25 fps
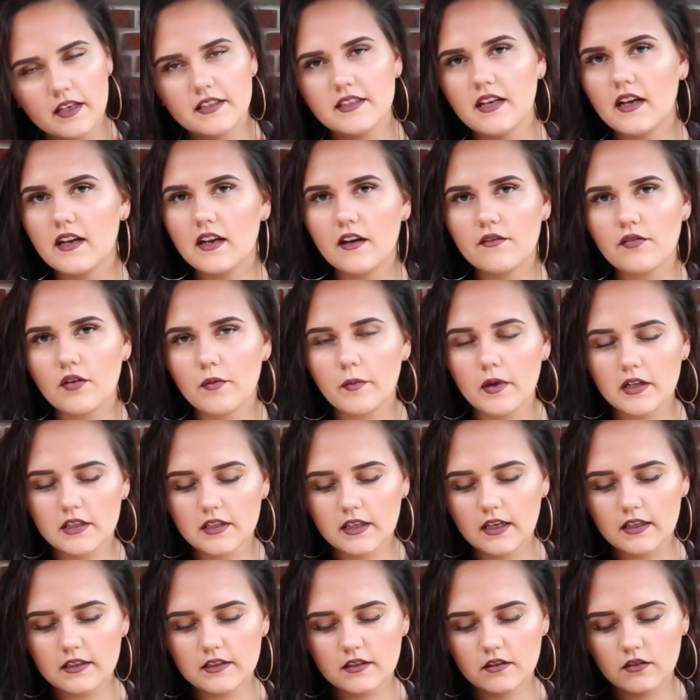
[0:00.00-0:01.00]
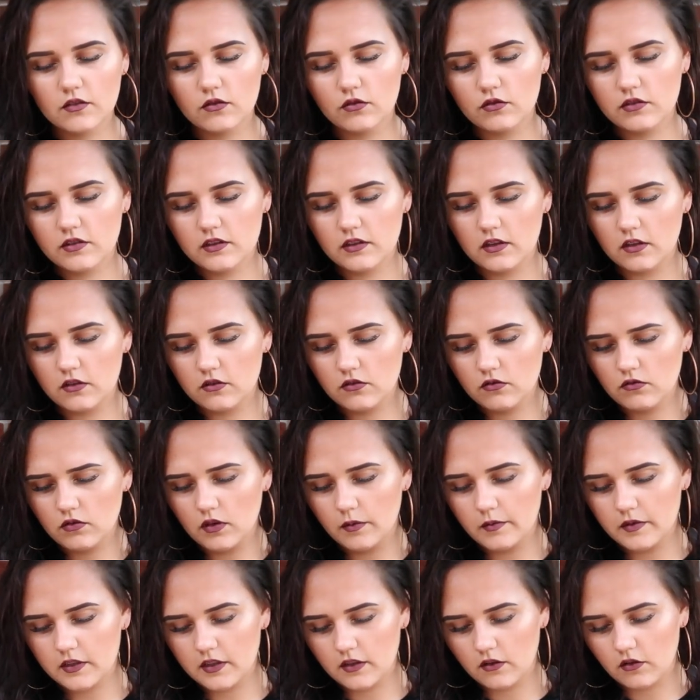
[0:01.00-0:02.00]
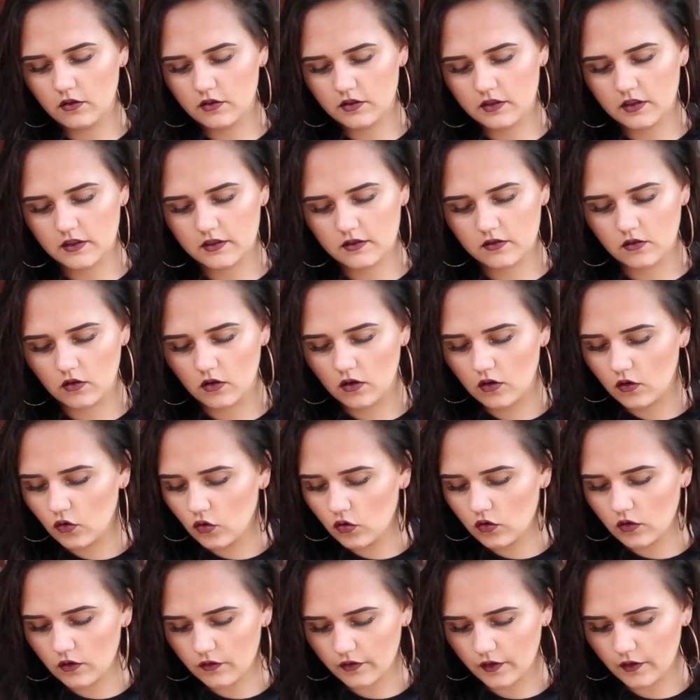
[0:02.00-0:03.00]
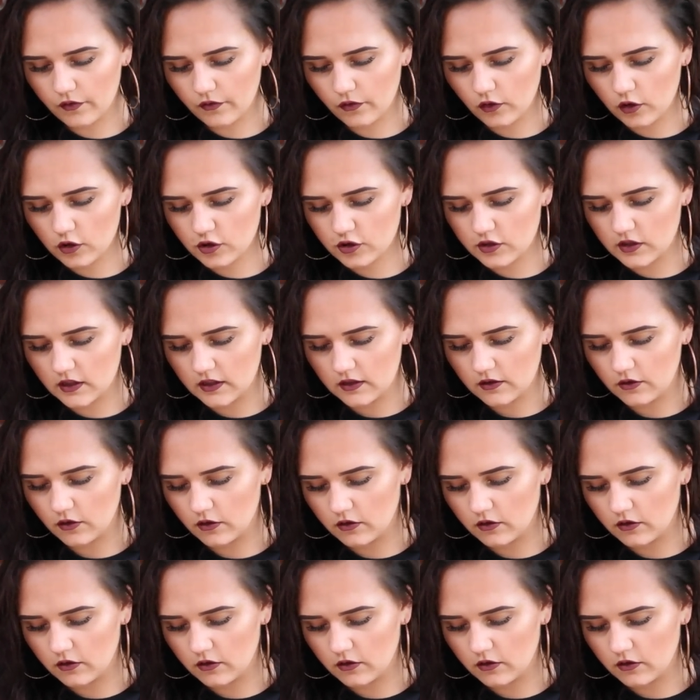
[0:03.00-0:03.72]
Ich sage einfach mal die ganzen Größen dazu, damit ihr euch das ungefähr vorstellen